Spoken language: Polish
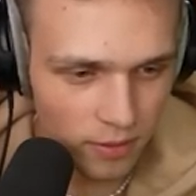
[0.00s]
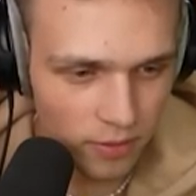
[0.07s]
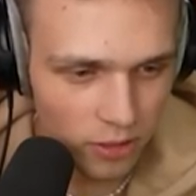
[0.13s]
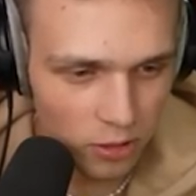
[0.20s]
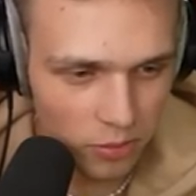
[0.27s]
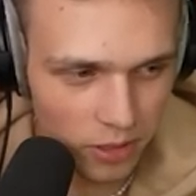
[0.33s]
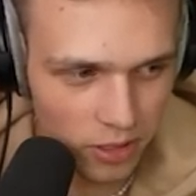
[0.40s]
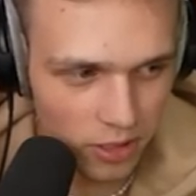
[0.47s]

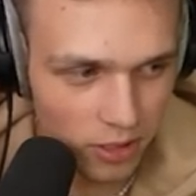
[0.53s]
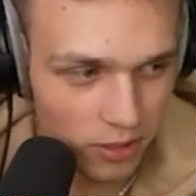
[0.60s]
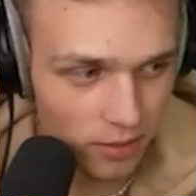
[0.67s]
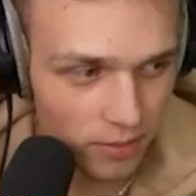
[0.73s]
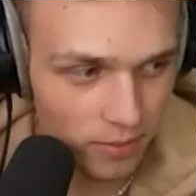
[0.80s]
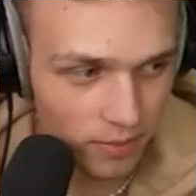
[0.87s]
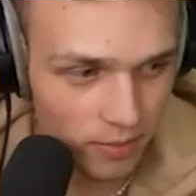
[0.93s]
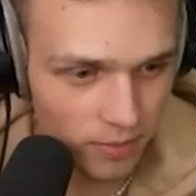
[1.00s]
wytłumacz się.
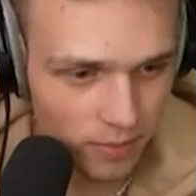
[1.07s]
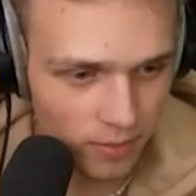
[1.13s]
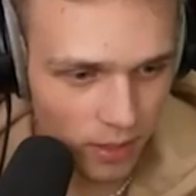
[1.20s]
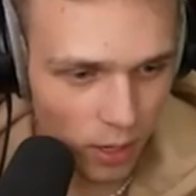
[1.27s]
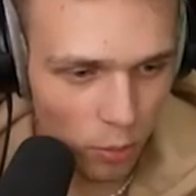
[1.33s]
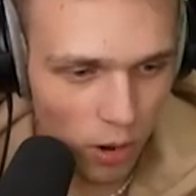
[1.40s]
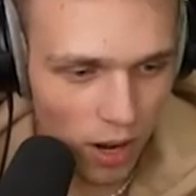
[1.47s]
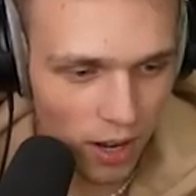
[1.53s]

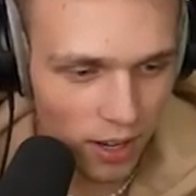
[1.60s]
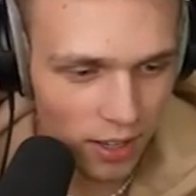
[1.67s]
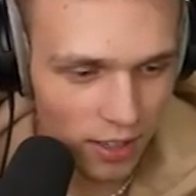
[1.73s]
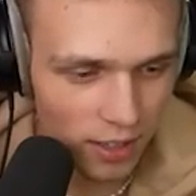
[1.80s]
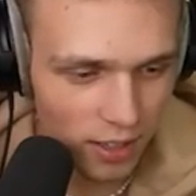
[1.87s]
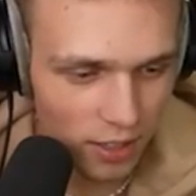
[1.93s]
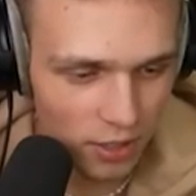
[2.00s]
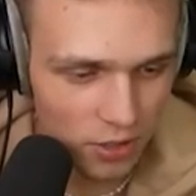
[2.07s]
O,
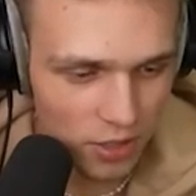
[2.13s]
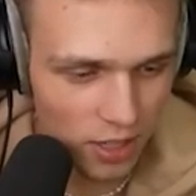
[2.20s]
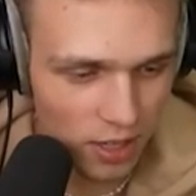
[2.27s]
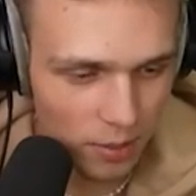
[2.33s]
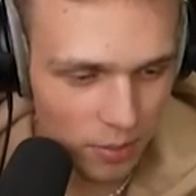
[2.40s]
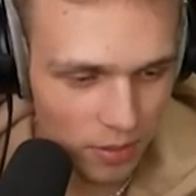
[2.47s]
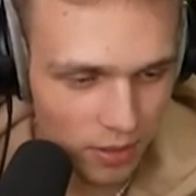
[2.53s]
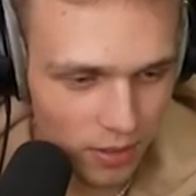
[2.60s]
wow, ale
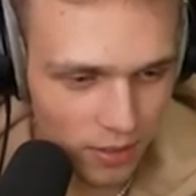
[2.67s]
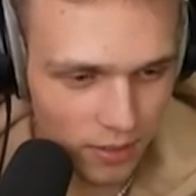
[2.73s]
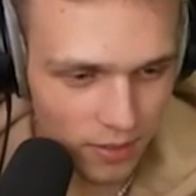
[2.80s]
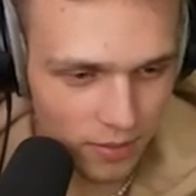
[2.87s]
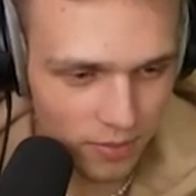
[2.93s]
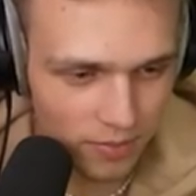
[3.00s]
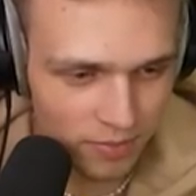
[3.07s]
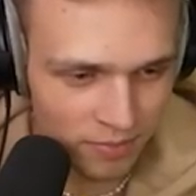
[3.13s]
stałem.
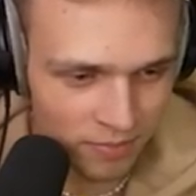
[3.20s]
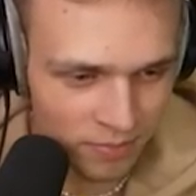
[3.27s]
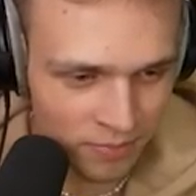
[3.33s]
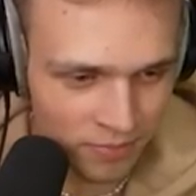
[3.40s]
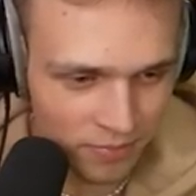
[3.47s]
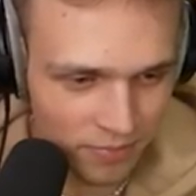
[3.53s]
Telekineza.